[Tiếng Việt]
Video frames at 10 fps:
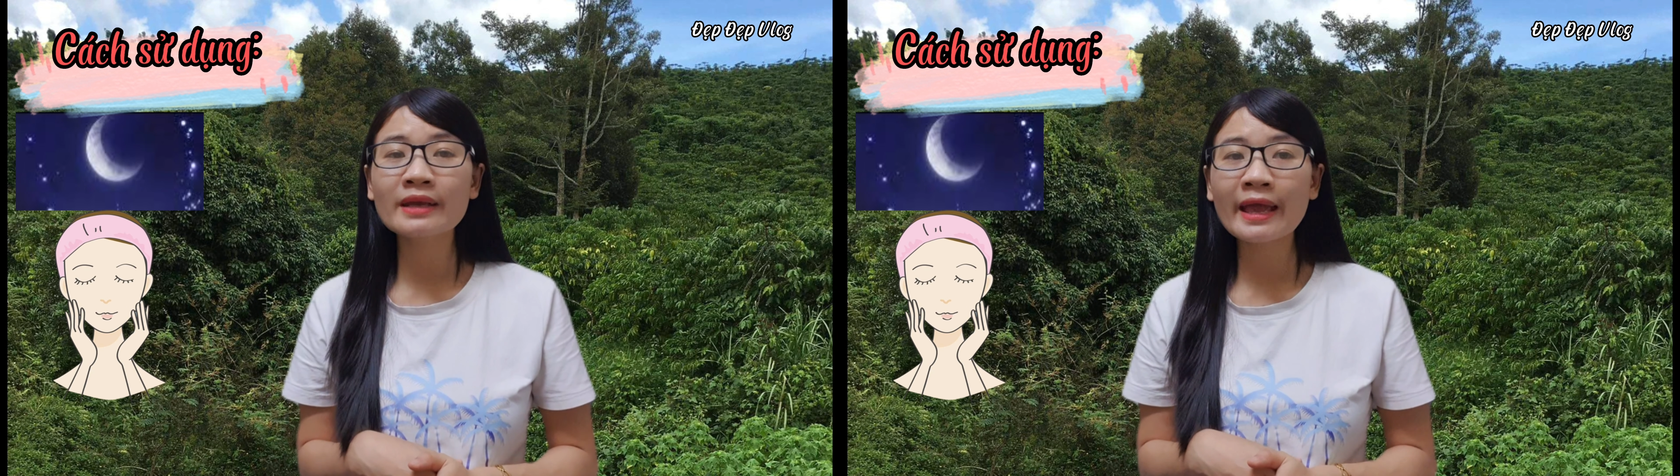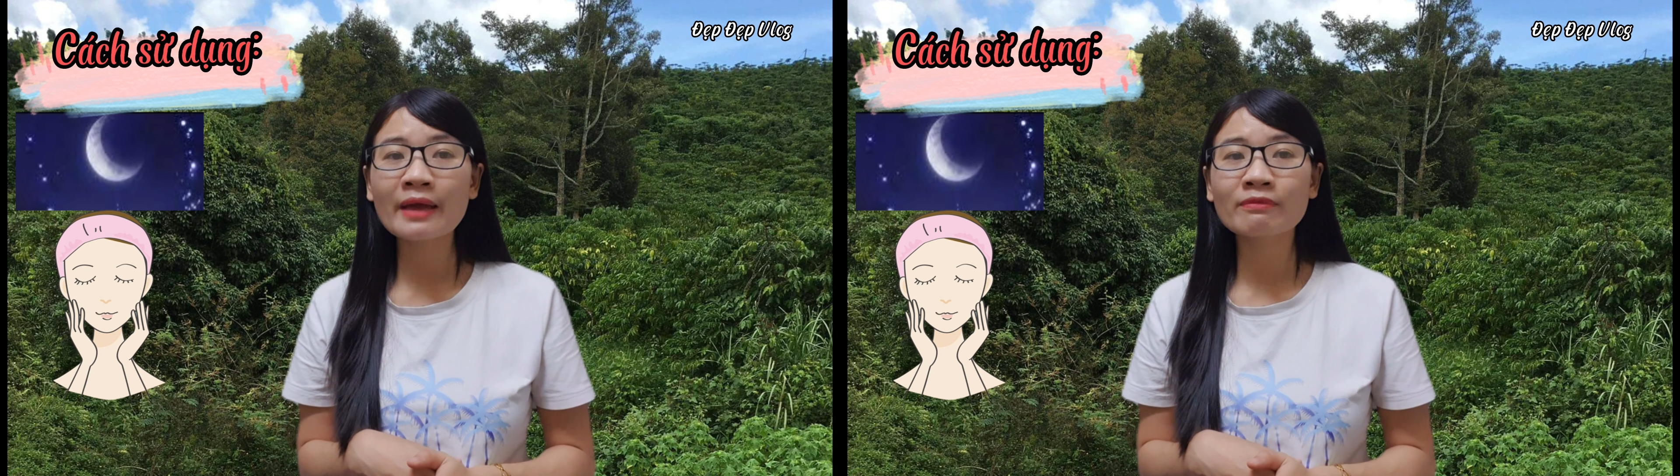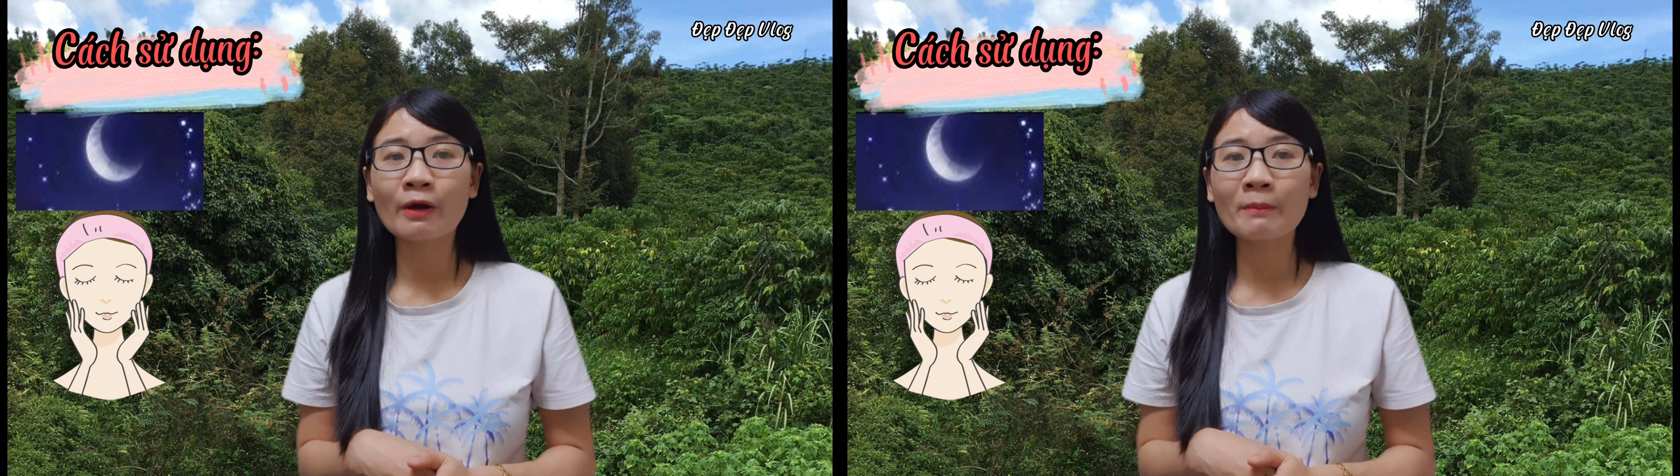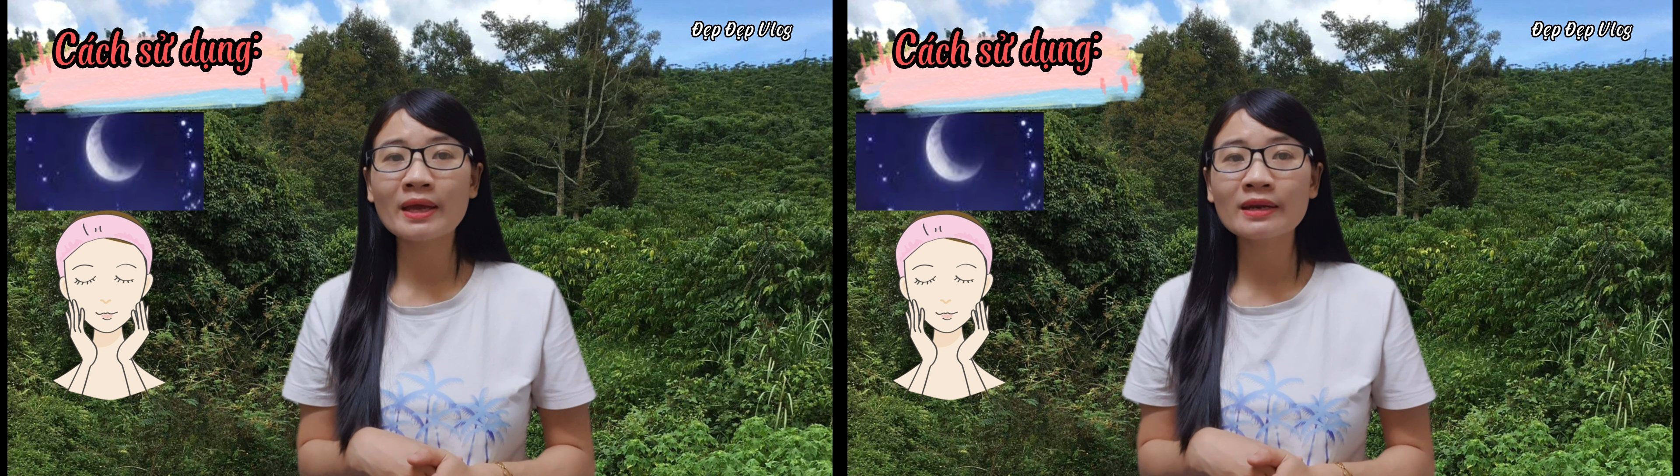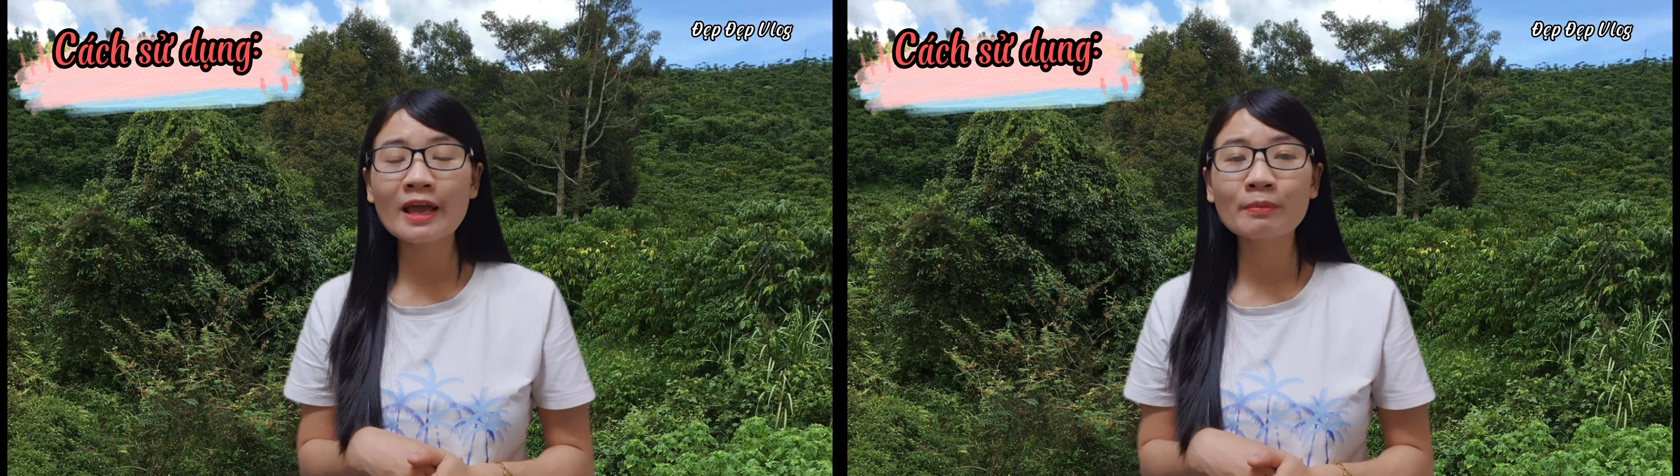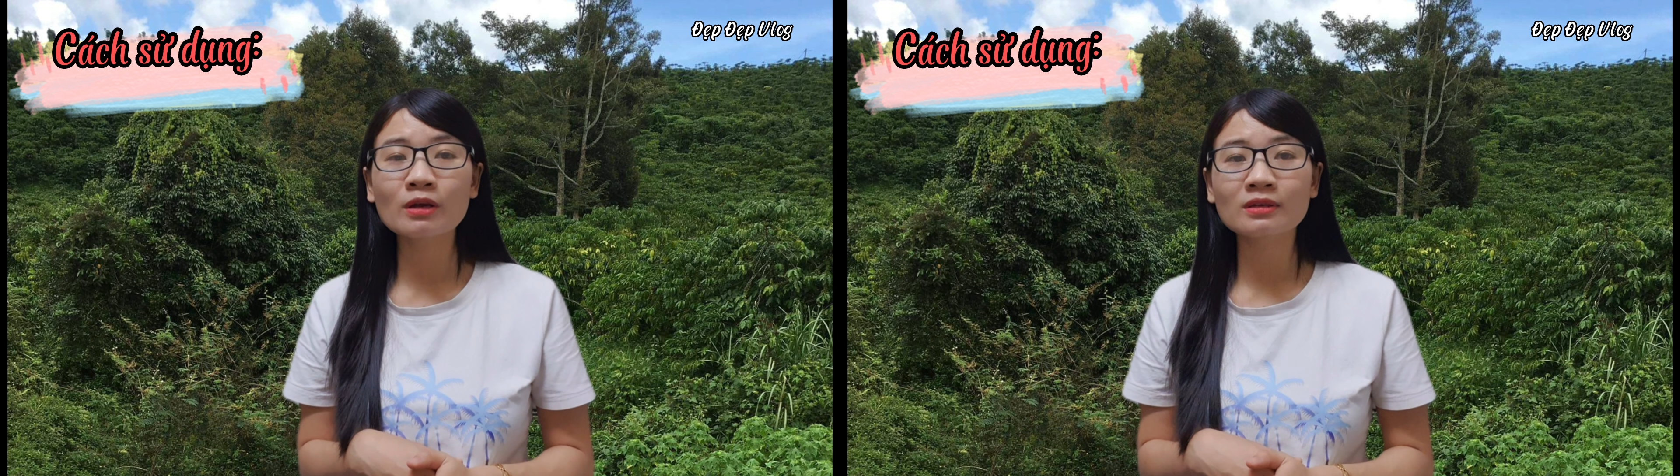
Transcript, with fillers: da vào ban đêm đó